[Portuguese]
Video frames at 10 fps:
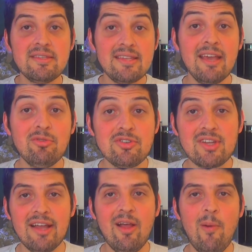segue o
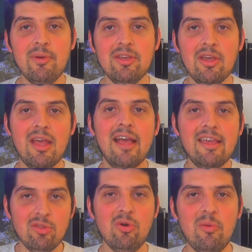nosso canal, porque
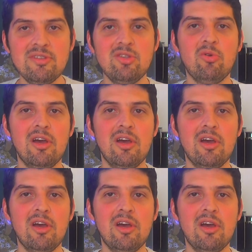aqui no Vestido